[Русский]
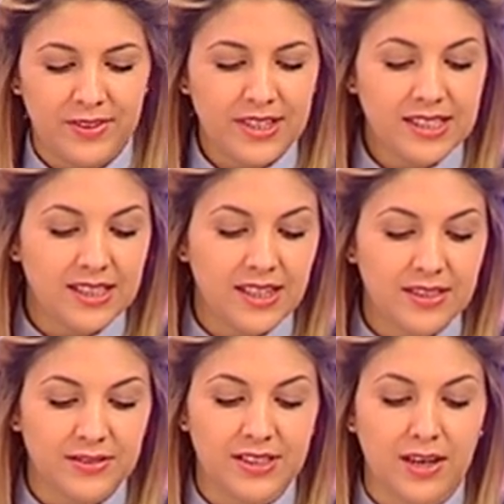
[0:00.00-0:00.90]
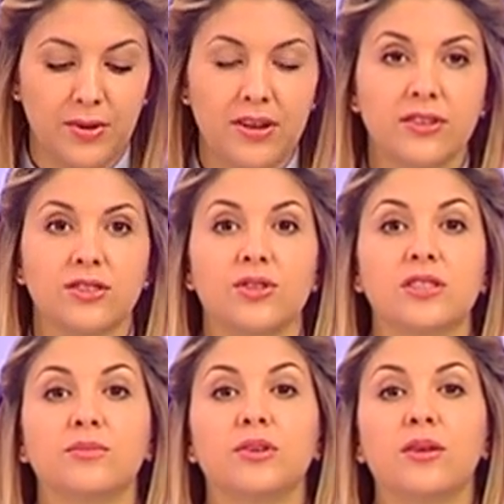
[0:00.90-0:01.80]
23 декабря в
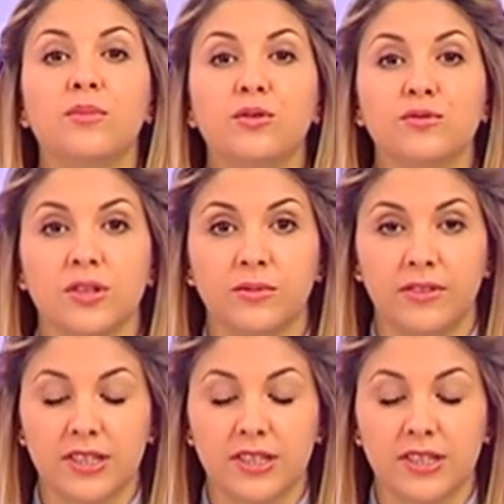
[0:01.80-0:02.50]
Государственном Кремлевском